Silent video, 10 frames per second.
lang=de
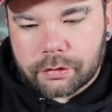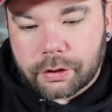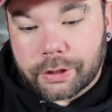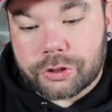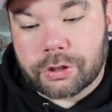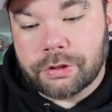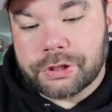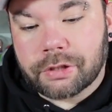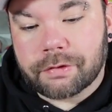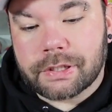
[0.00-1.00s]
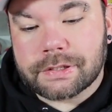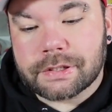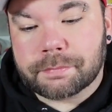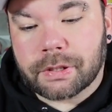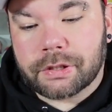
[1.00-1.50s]
Erstaunlicherweise
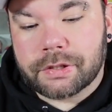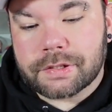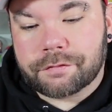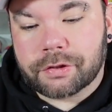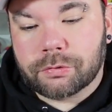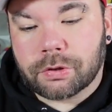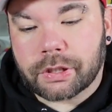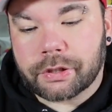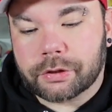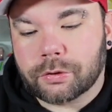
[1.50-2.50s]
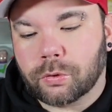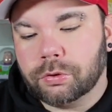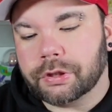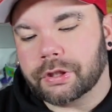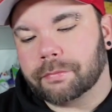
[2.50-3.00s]
ist bei dieser Figur eine
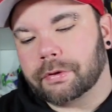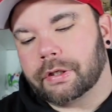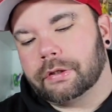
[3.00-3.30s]
Krone dabei.